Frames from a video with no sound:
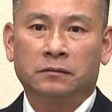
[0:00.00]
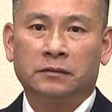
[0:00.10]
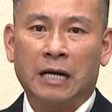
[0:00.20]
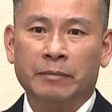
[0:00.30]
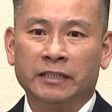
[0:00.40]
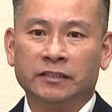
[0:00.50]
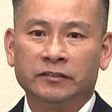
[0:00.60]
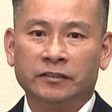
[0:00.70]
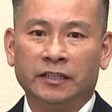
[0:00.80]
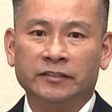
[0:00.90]
加贝已
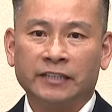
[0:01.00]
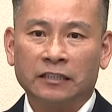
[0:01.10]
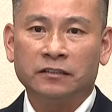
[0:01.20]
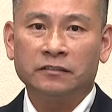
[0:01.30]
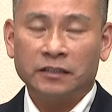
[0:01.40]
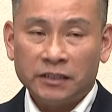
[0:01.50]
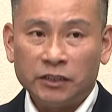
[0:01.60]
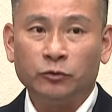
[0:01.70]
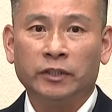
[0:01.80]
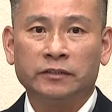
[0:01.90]
经是连三任的
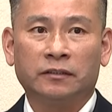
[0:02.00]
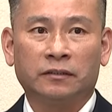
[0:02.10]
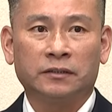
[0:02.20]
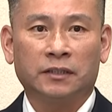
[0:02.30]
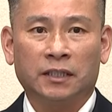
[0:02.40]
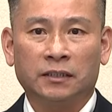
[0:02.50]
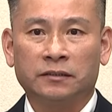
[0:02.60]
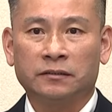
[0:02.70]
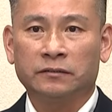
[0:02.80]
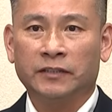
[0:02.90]
议员哦，那他
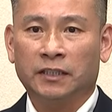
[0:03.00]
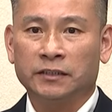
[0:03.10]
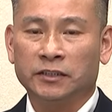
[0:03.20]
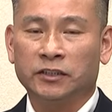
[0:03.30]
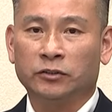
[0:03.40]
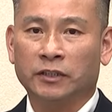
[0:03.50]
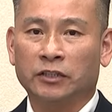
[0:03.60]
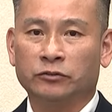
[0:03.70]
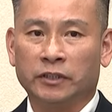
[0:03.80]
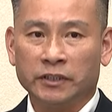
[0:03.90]
也是非常年轻就
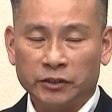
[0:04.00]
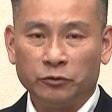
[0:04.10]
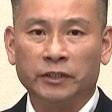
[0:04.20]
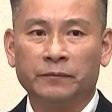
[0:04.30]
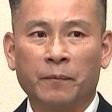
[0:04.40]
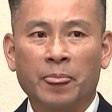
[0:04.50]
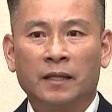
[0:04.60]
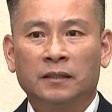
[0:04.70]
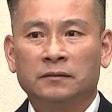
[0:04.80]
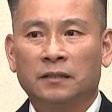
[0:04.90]
当选议员。
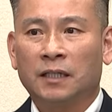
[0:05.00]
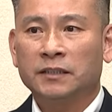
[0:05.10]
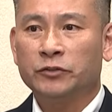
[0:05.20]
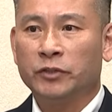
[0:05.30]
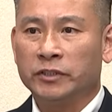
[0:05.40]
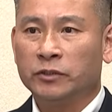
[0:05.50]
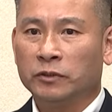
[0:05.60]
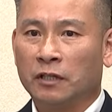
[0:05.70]
那他在选期，我